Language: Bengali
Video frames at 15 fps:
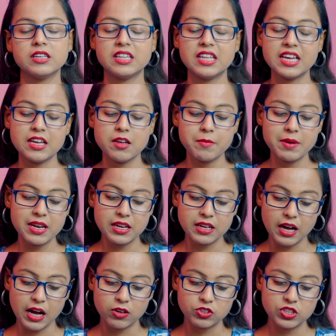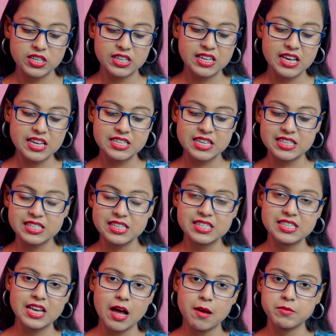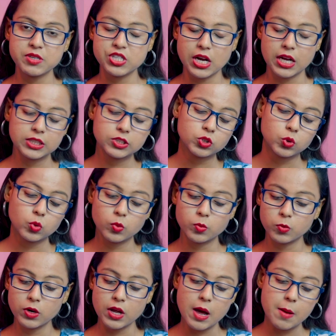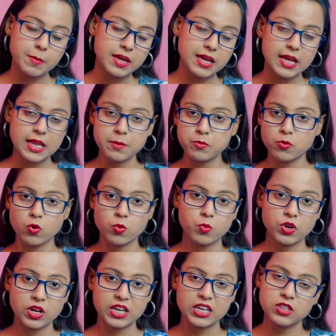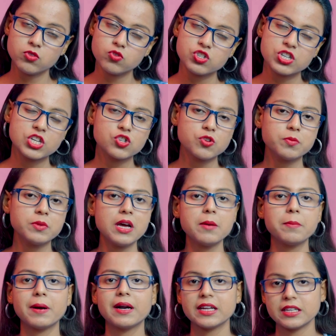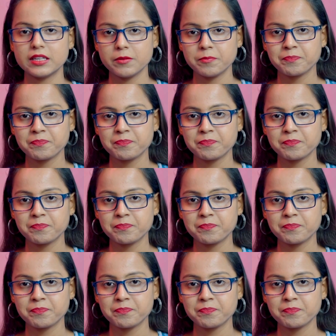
ধিঙ্গি মেল কাগজে লিখেই যাচ্ছে যে আমি সাহায্য করব না আমি হেল্প করব না কিন্তু শেষ অবধি আর পারেনি